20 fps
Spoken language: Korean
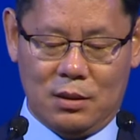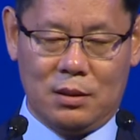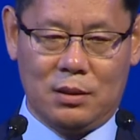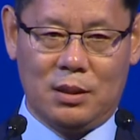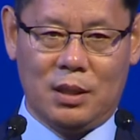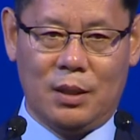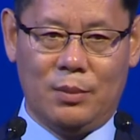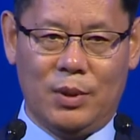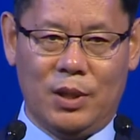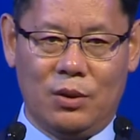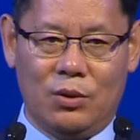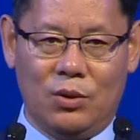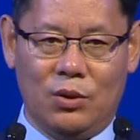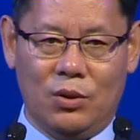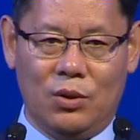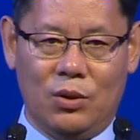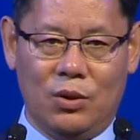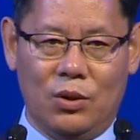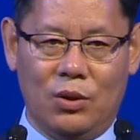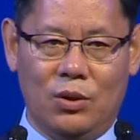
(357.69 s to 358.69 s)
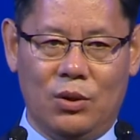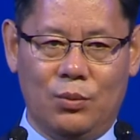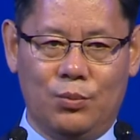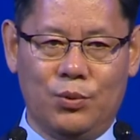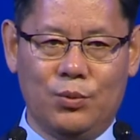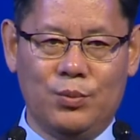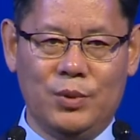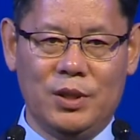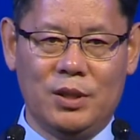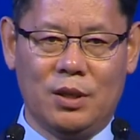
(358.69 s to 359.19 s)
그야말로 어,
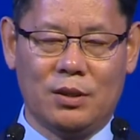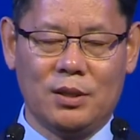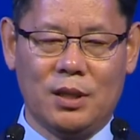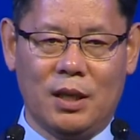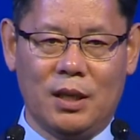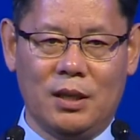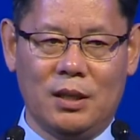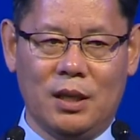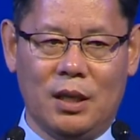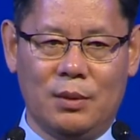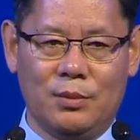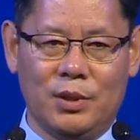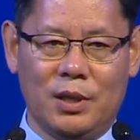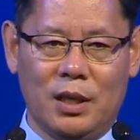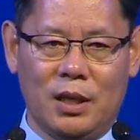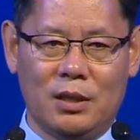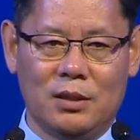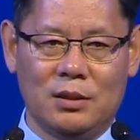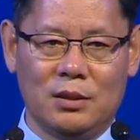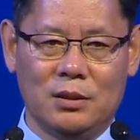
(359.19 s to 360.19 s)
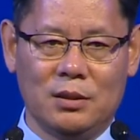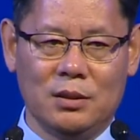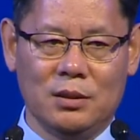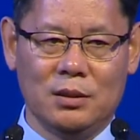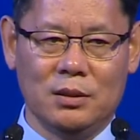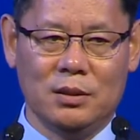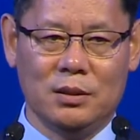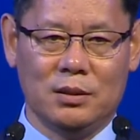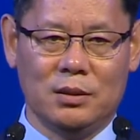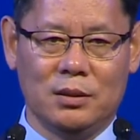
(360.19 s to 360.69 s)
북미 정상회담이라는
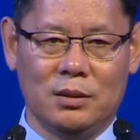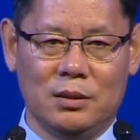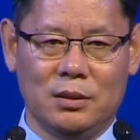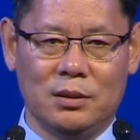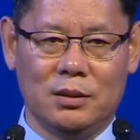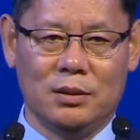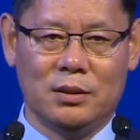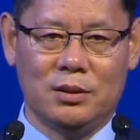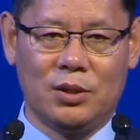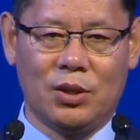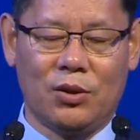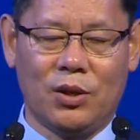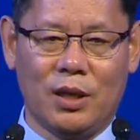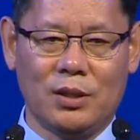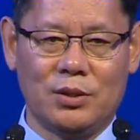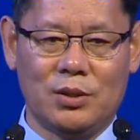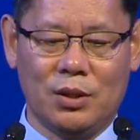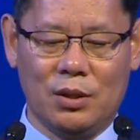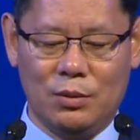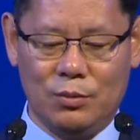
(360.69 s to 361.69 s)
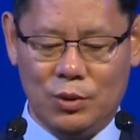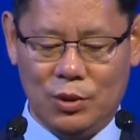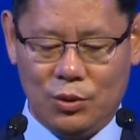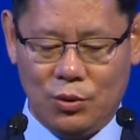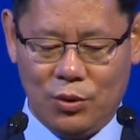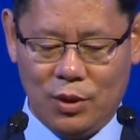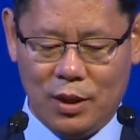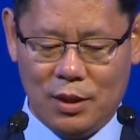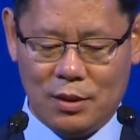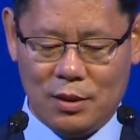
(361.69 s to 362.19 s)
음, 전환점을
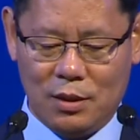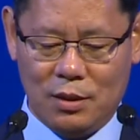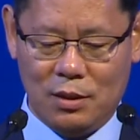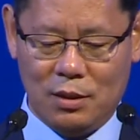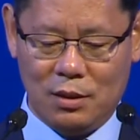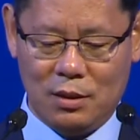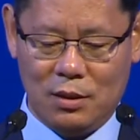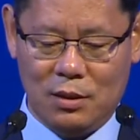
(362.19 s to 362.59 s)
통해서